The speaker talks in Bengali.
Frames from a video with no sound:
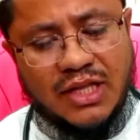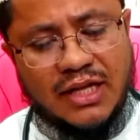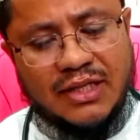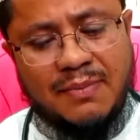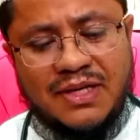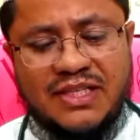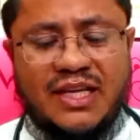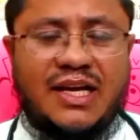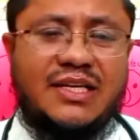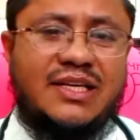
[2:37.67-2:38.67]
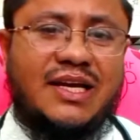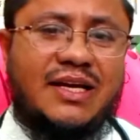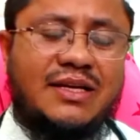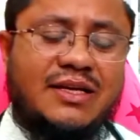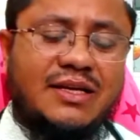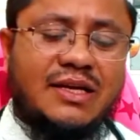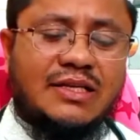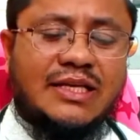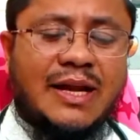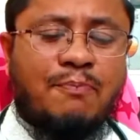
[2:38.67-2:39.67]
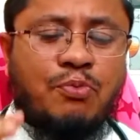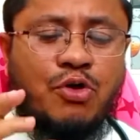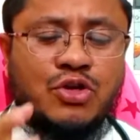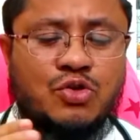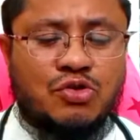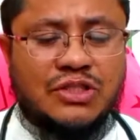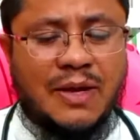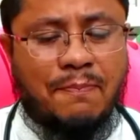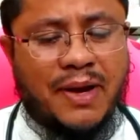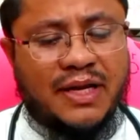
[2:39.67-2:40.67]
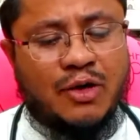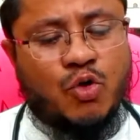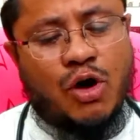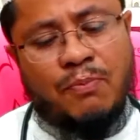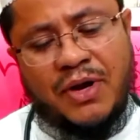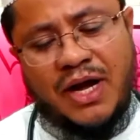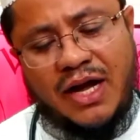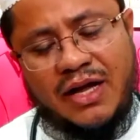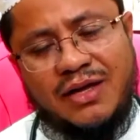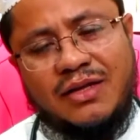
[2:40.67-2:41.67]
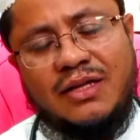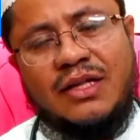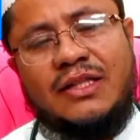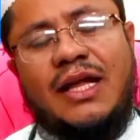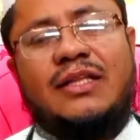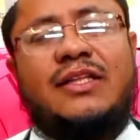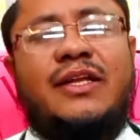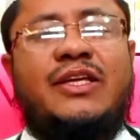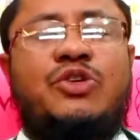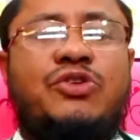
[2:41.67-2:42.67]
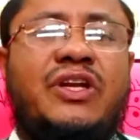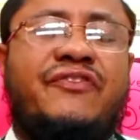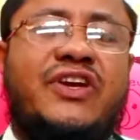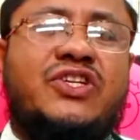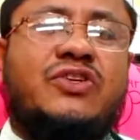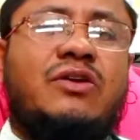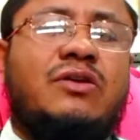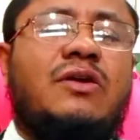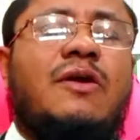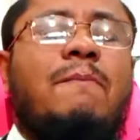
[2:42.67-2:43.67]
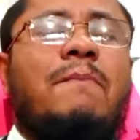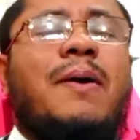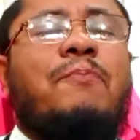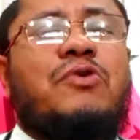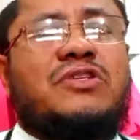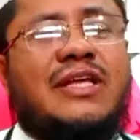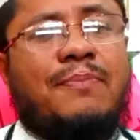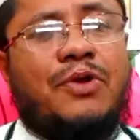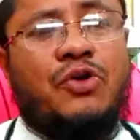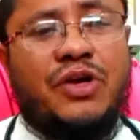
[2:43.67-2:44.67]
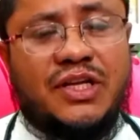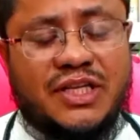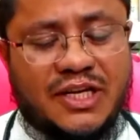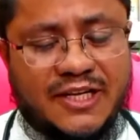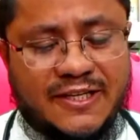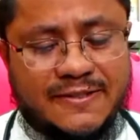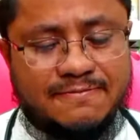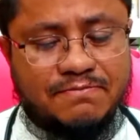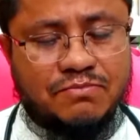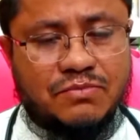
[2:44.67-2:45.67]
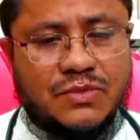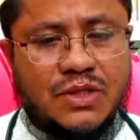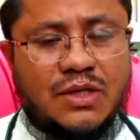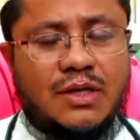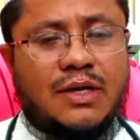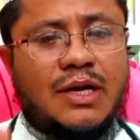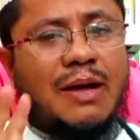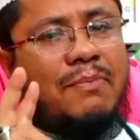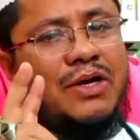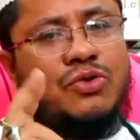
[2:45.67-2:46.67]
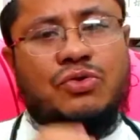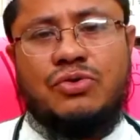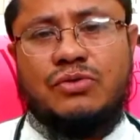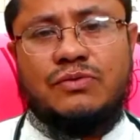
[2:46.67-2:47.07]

তাদের মাঝে দেখা যায় যারা প্রয়োজন অনুযায়ী পানি কম খায় তাদের এই ইউরিন ইনফেকশন বা পশদালা পড়া হয়ে থাকে নাম্বার টু